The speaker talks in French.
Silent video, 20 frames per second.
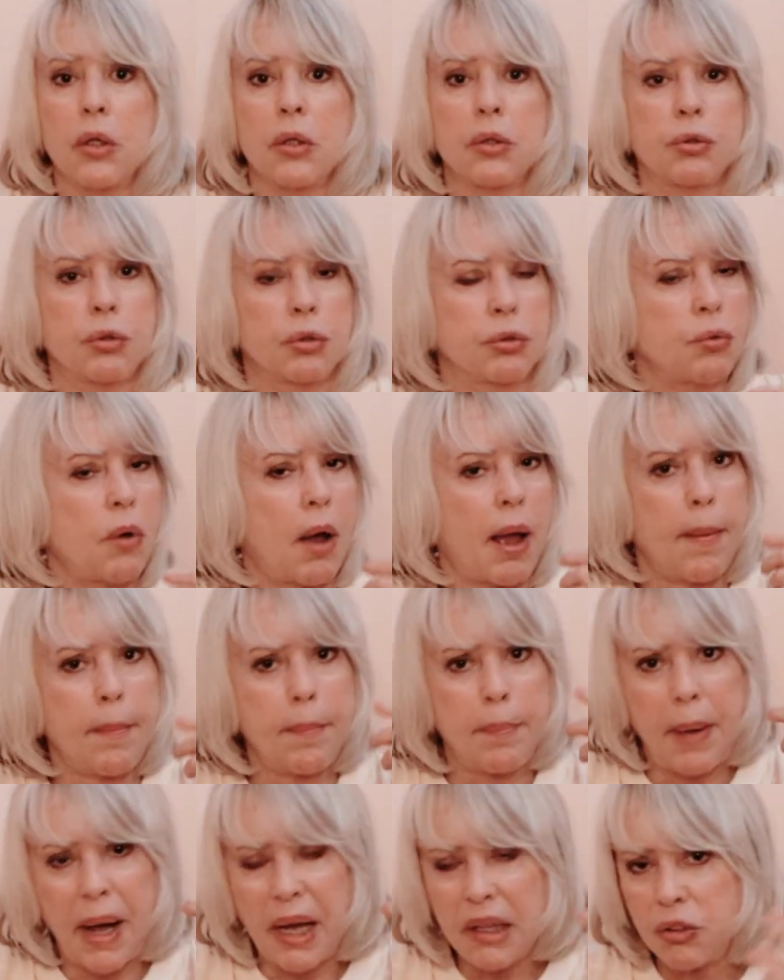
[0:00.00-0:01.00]
que ce soit un
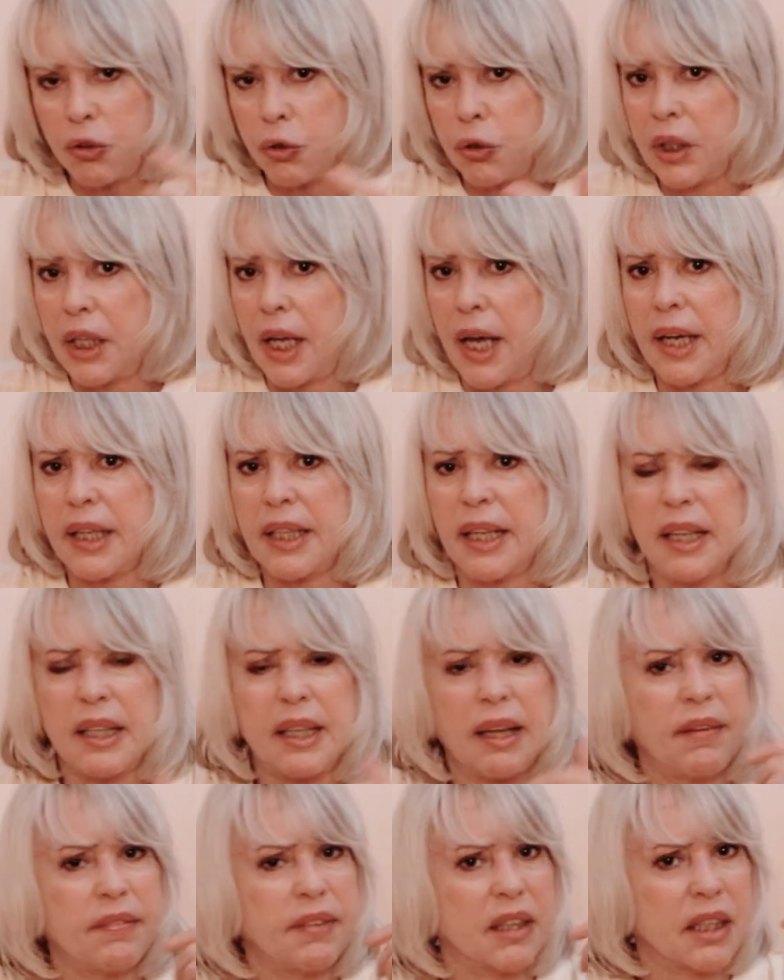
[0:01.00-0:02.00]
partenaire,
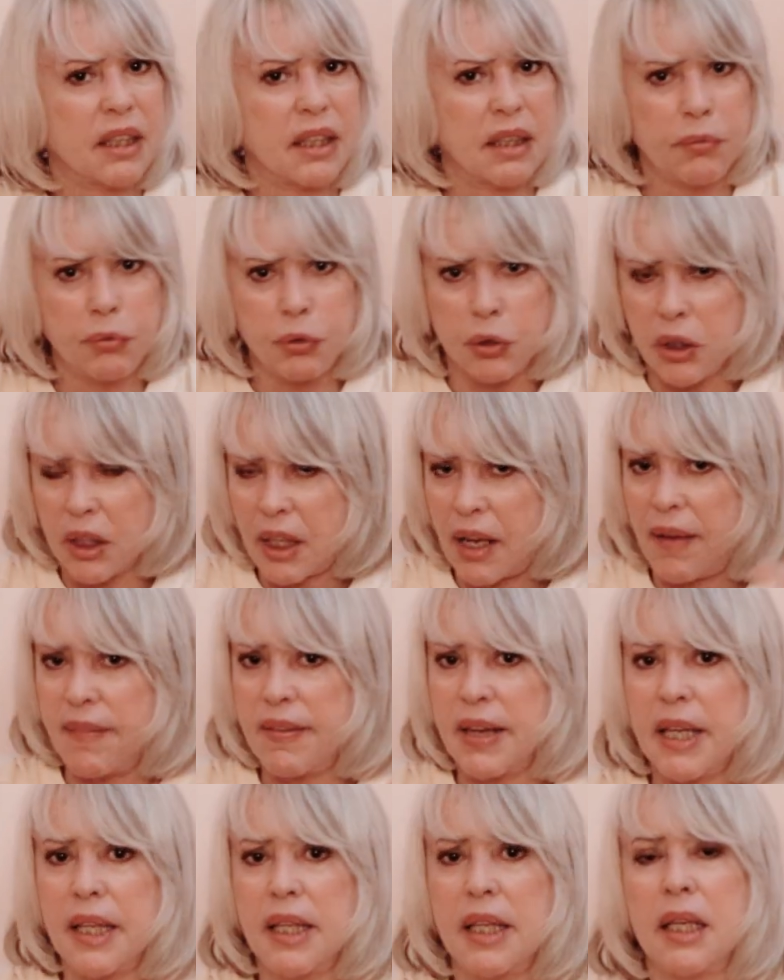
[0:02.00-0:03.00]
quelqu'un avec qui vous
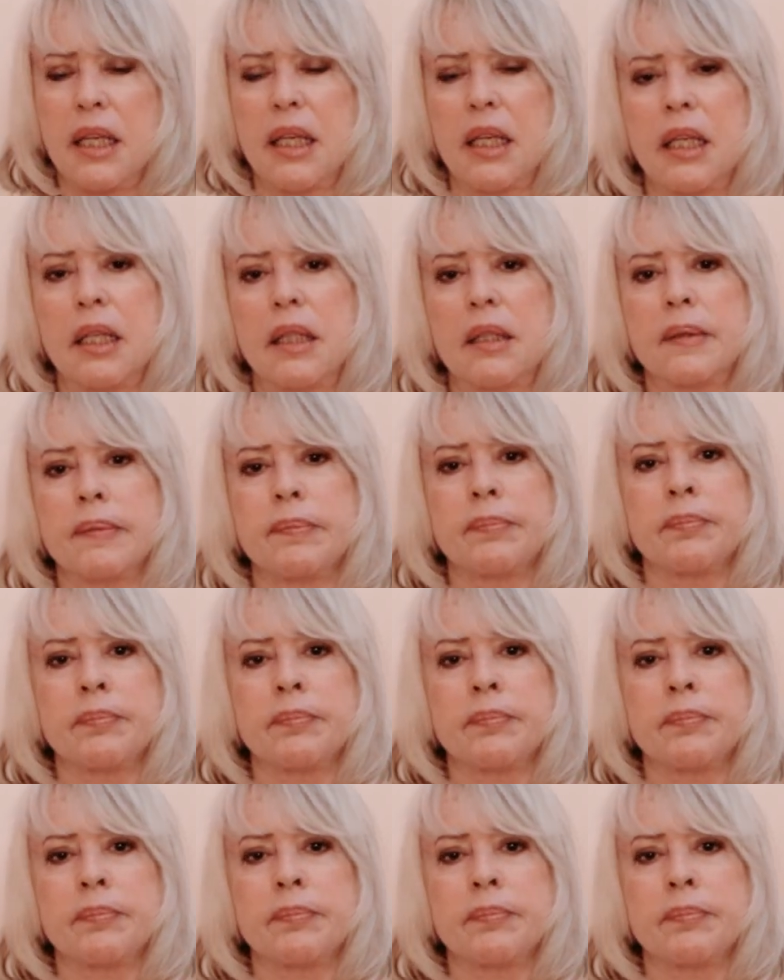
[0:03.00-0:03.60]
travaillez,